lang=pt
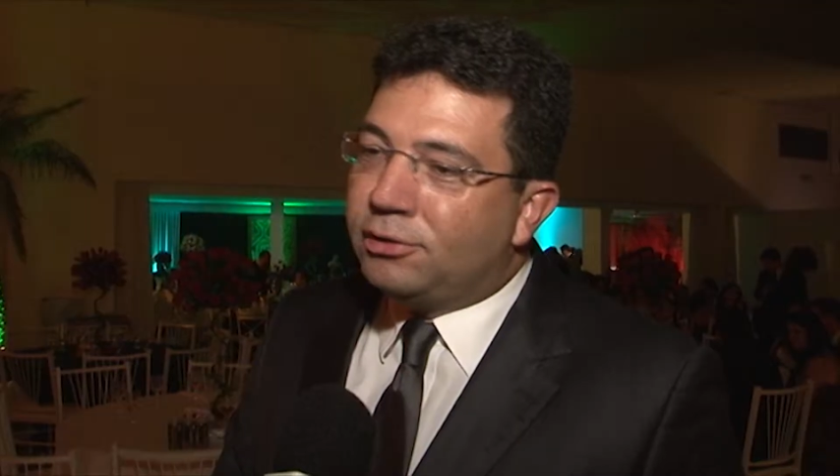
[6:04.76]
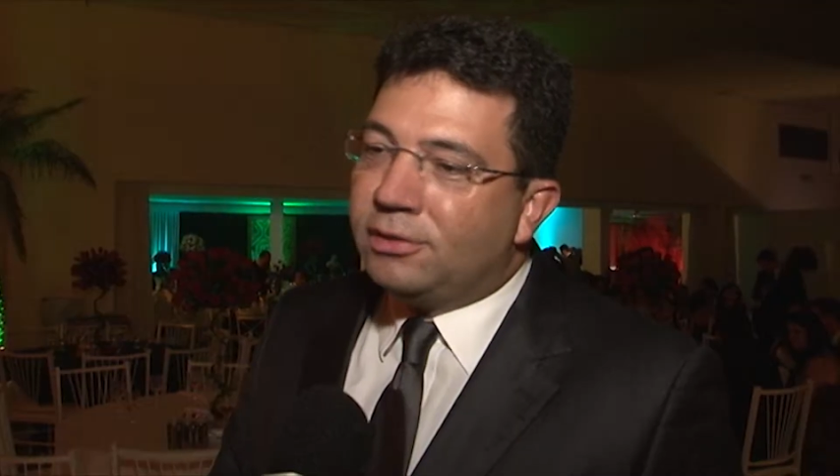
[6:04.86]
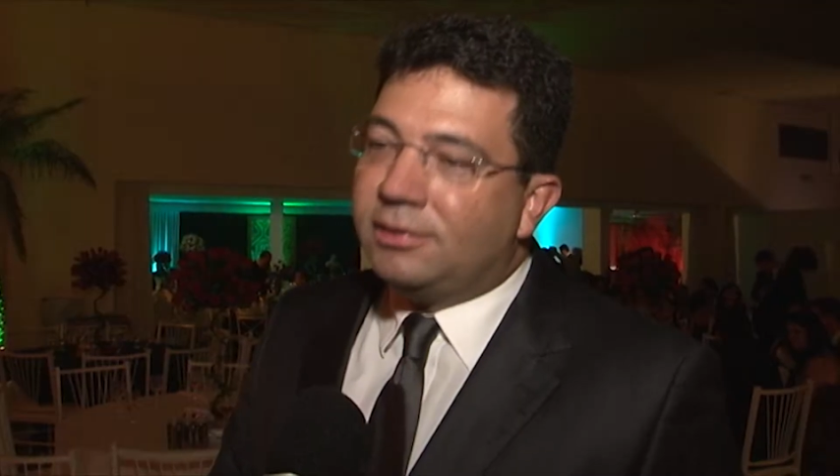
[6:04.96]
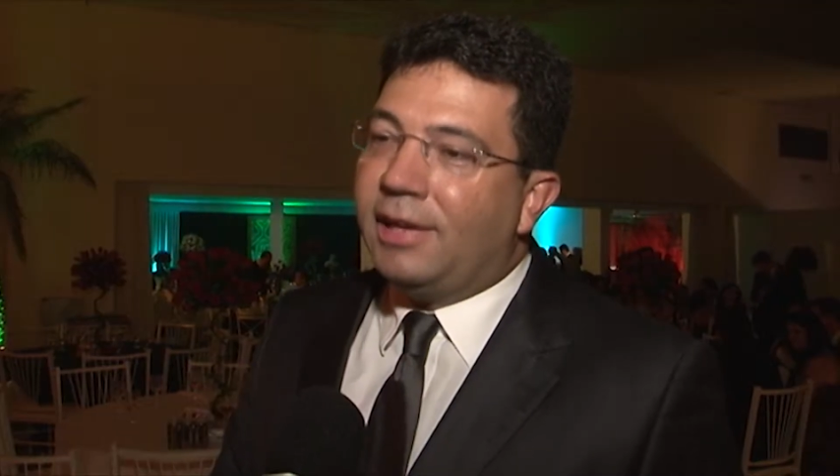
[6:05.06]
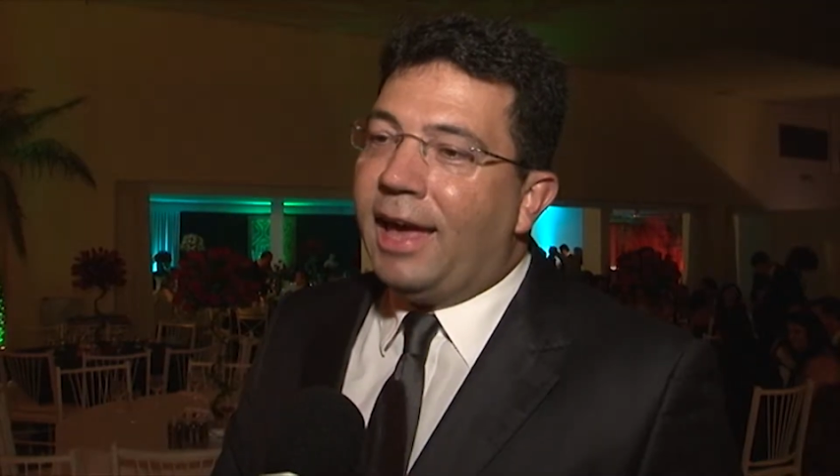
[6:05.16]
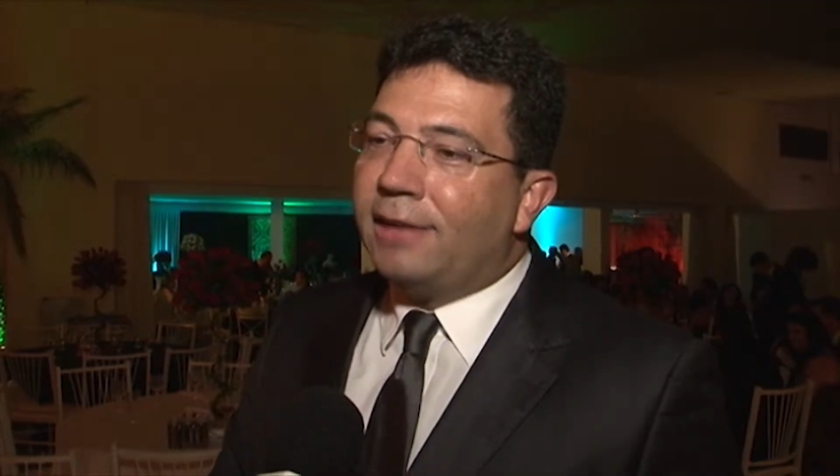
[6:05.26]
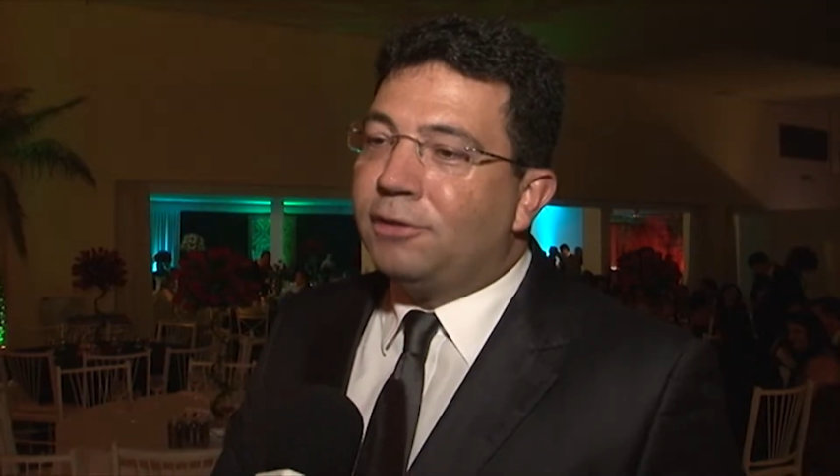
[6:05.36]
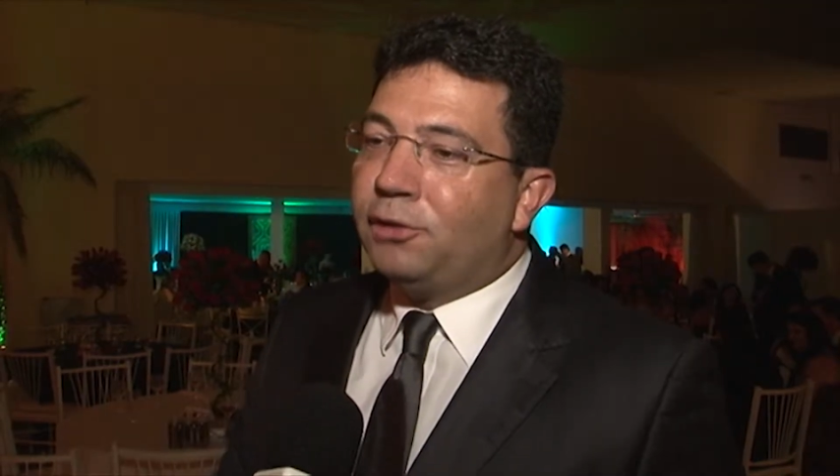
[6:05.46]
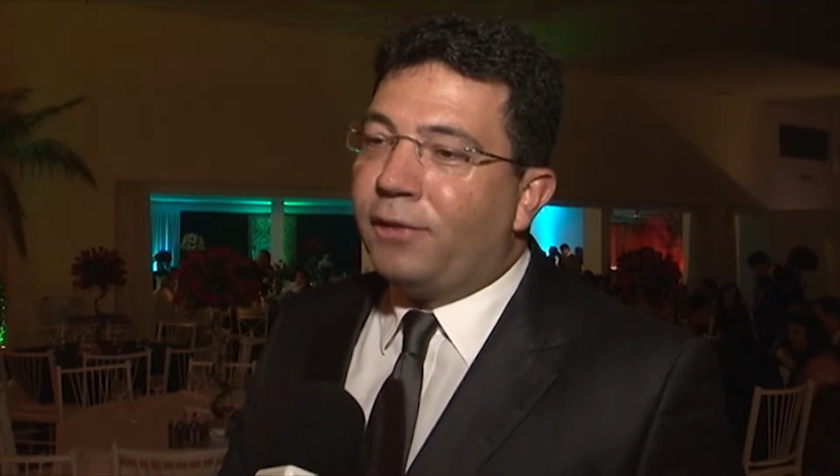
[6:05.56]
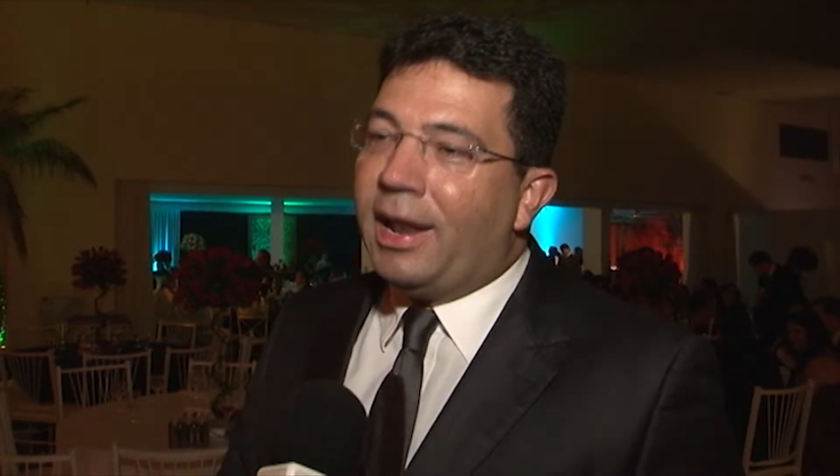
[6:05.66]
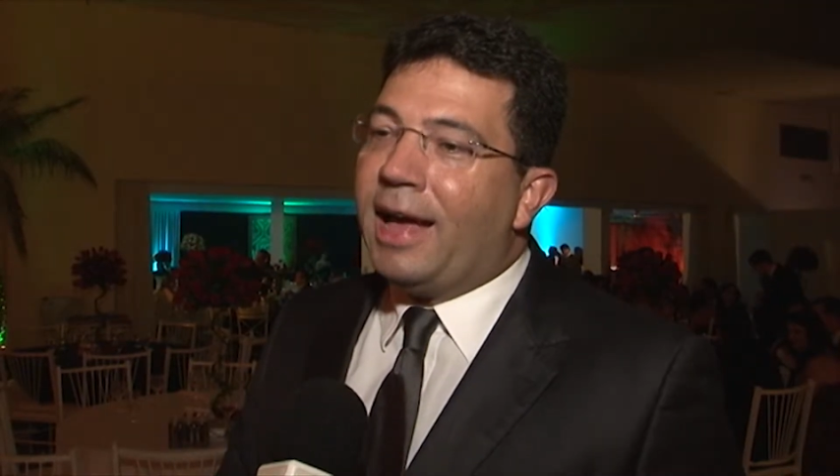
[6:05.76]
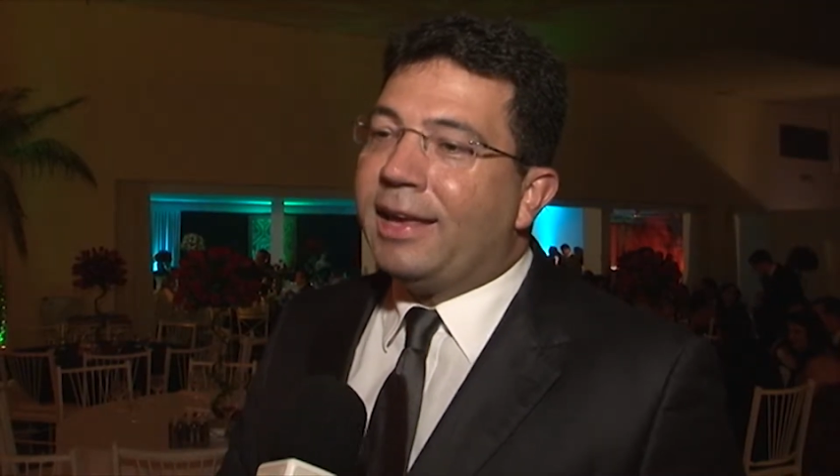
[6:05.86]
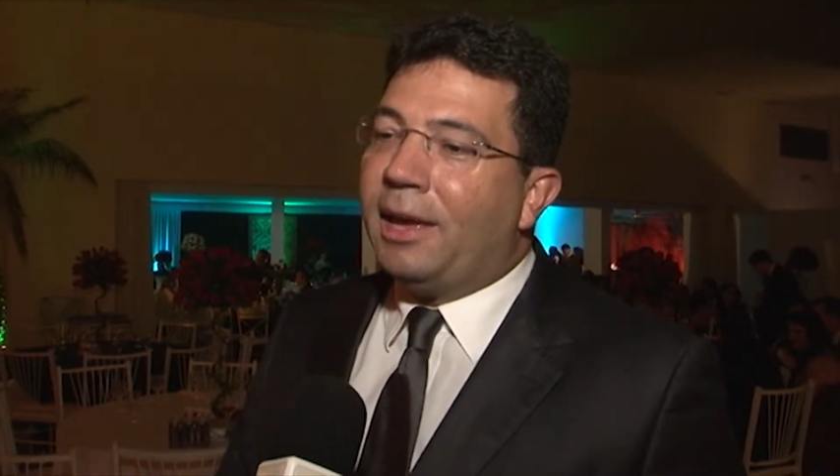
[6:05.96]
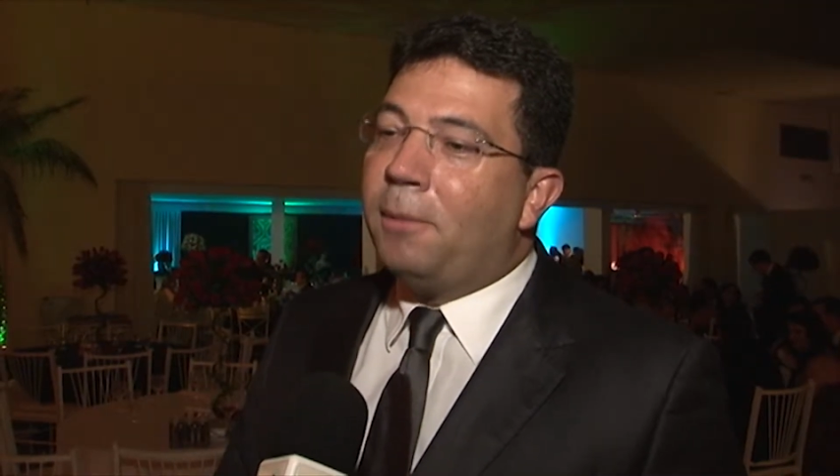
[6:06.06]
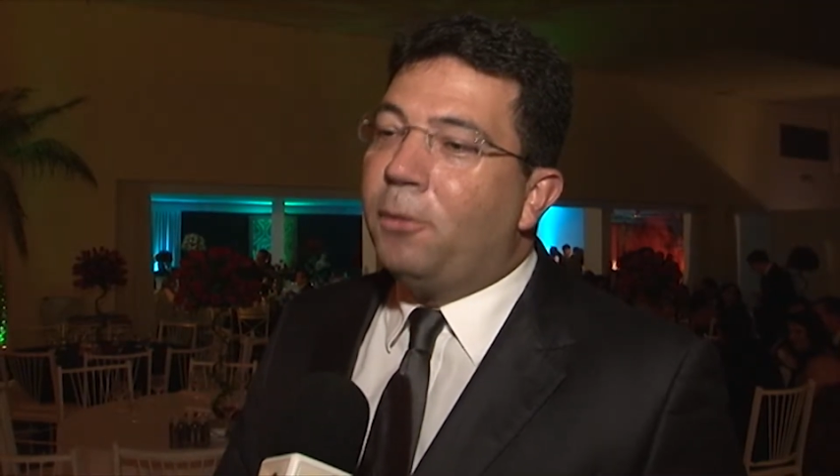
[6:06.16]
sucesso, vou te falar
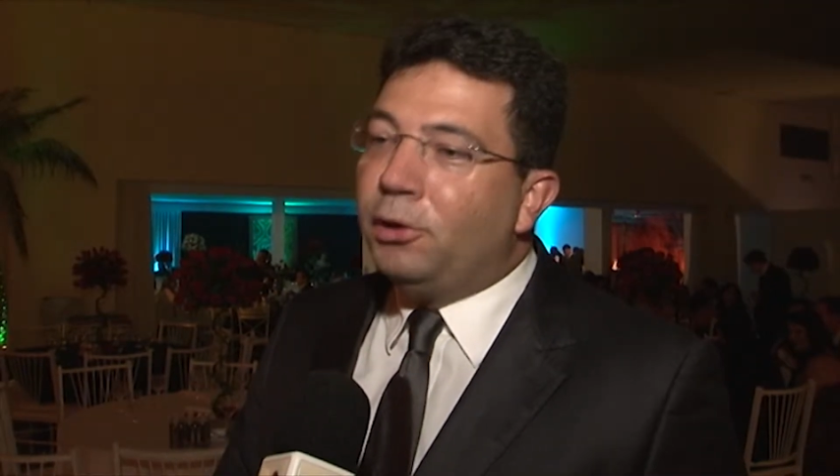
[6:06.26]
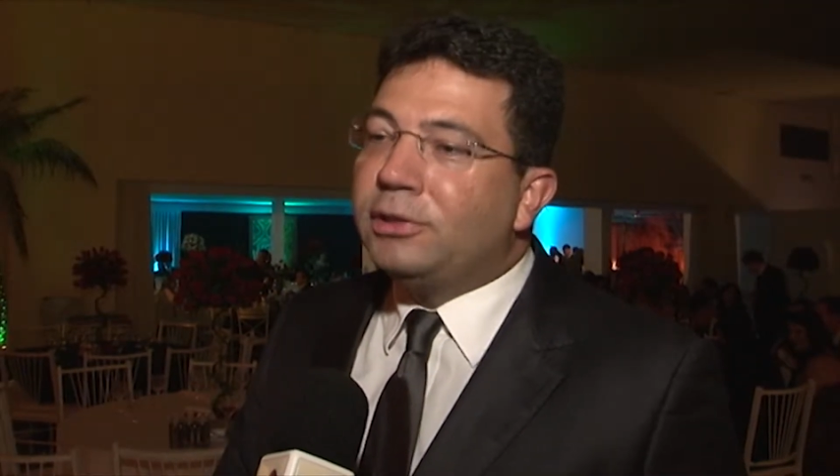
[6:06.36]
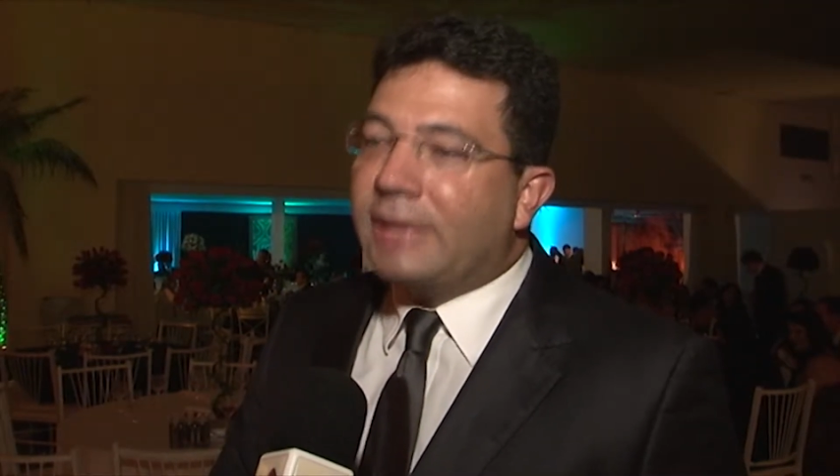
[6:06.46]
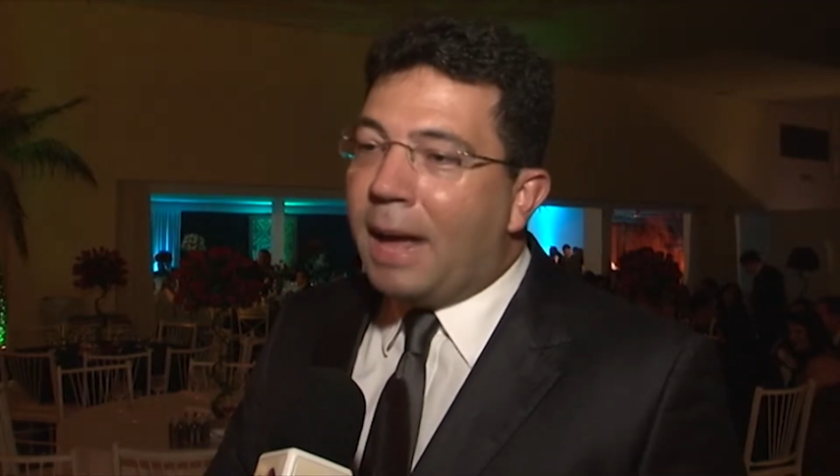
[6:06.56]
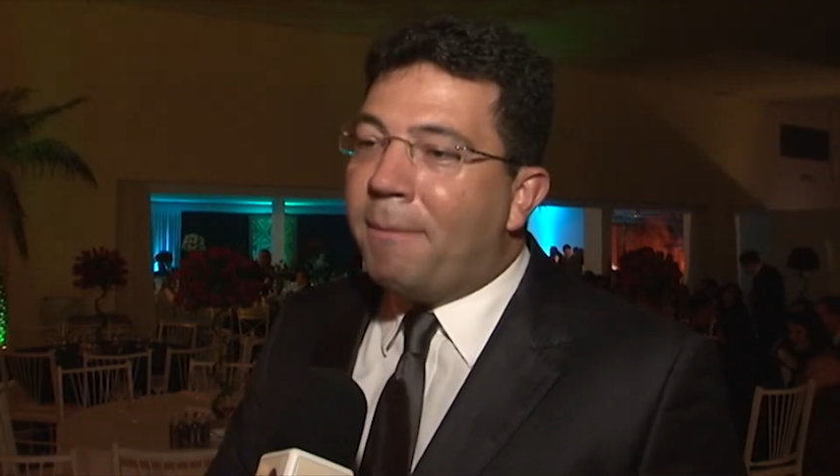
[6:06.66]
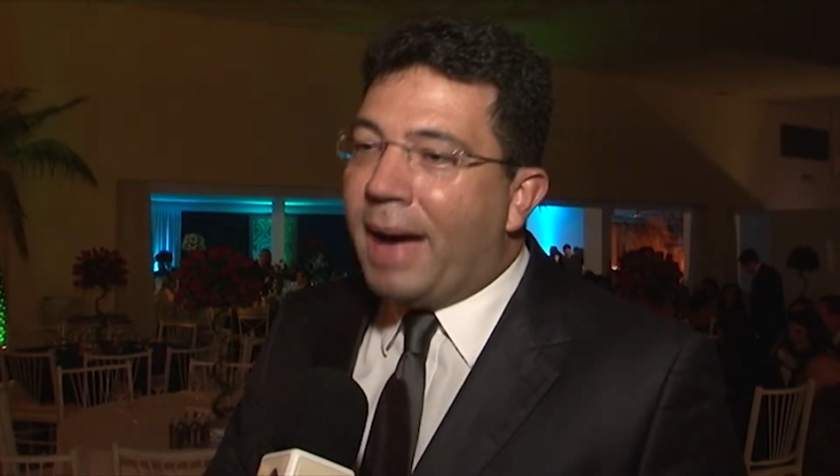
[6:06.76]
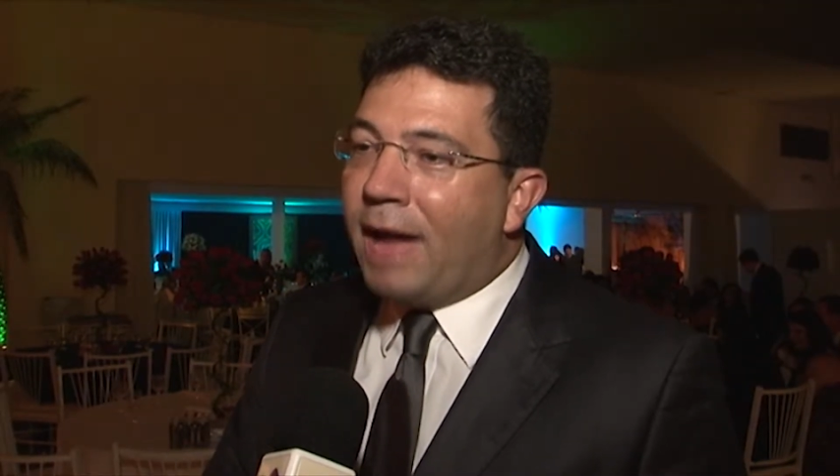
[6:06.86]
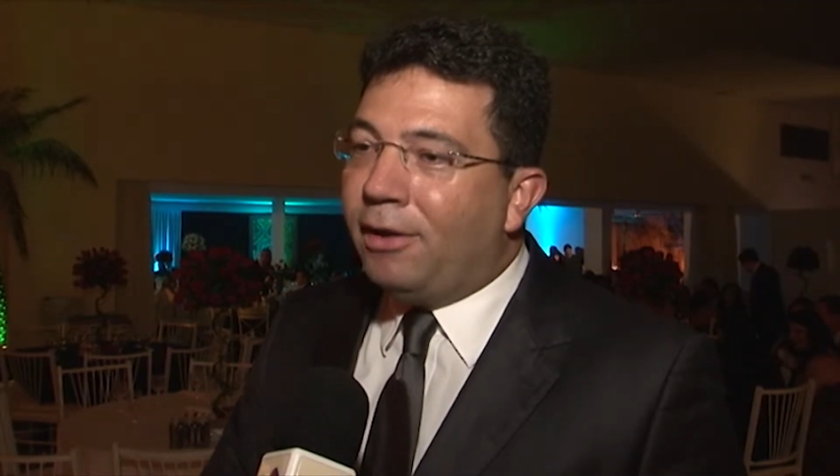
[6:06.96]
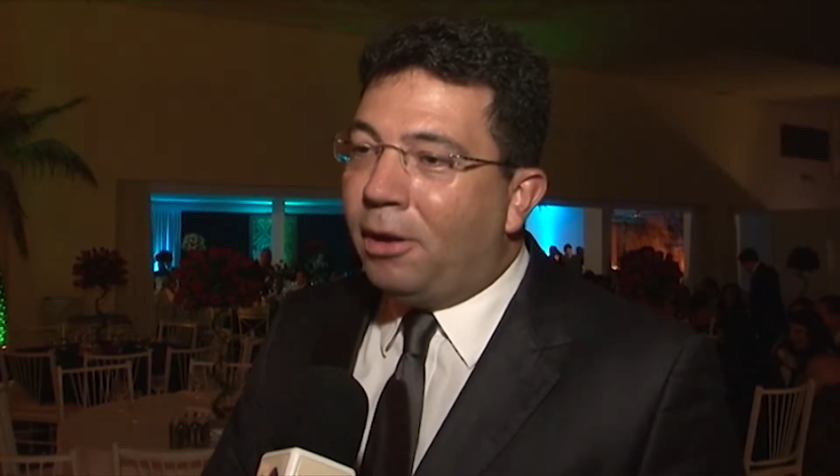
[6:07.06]
que é muito trabalho,